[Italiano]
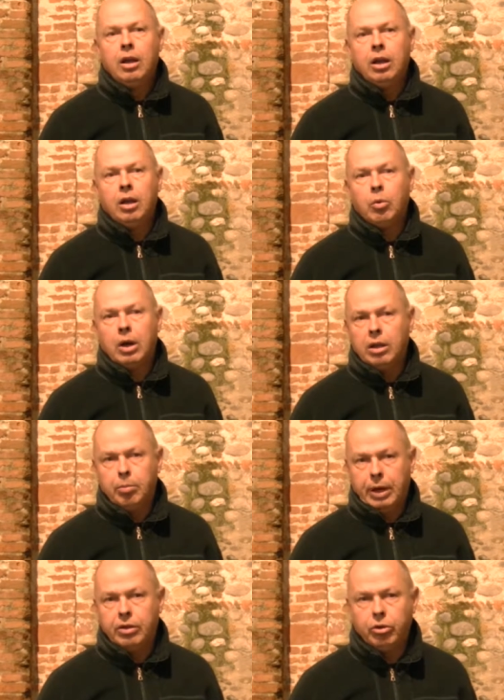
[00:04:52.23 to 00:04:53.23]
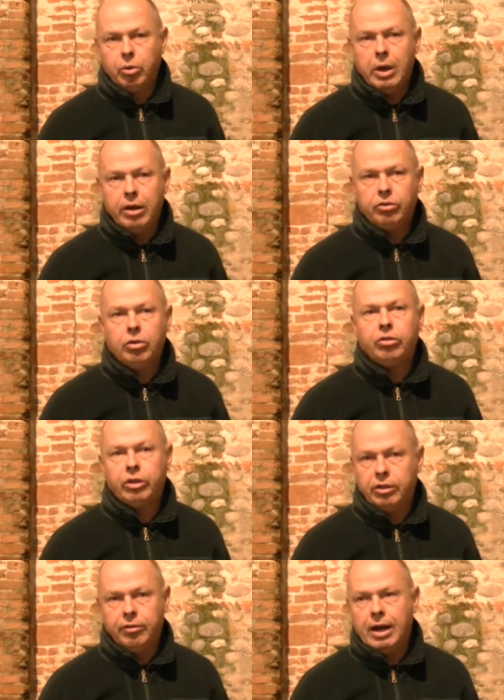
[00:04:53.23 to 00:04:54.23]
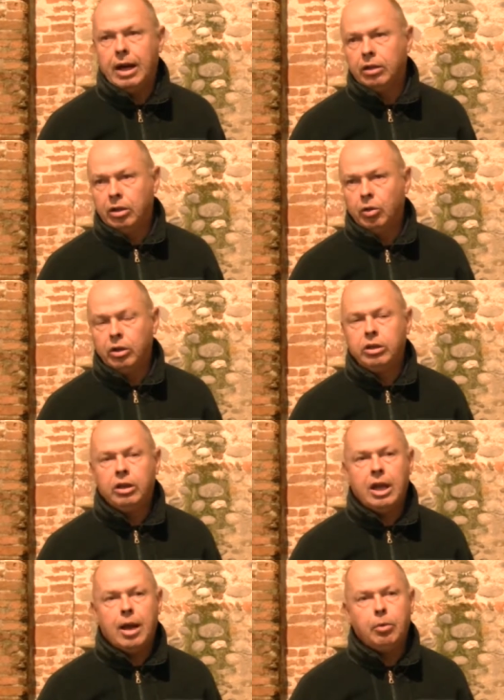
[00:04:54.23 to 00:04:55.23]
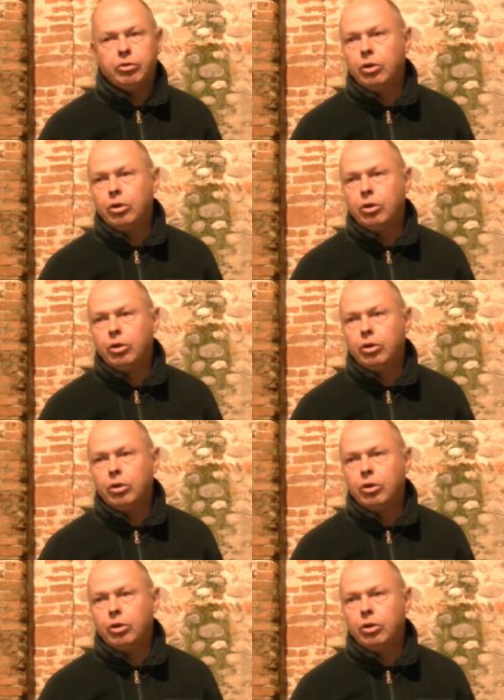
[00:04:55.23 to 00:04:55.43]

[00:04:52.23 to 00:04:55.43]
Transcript: eh, guarda il prezzo è questo, se ti va te lo ritiriamo,